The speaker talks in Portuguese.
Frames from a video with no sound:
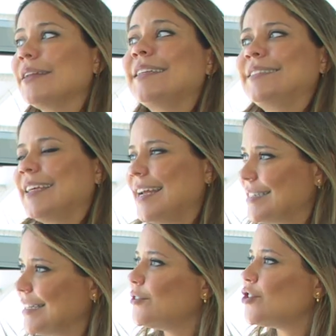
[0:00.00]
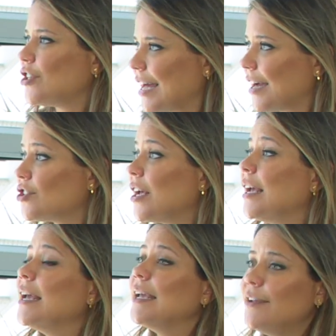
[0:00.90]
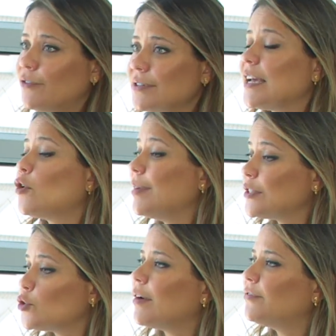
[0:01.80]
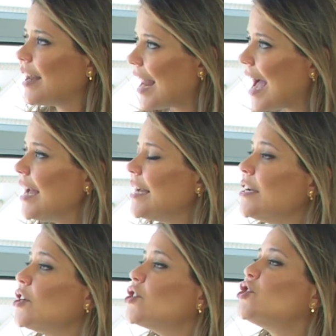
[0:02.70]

até 3 anos de idade e você começou a falar,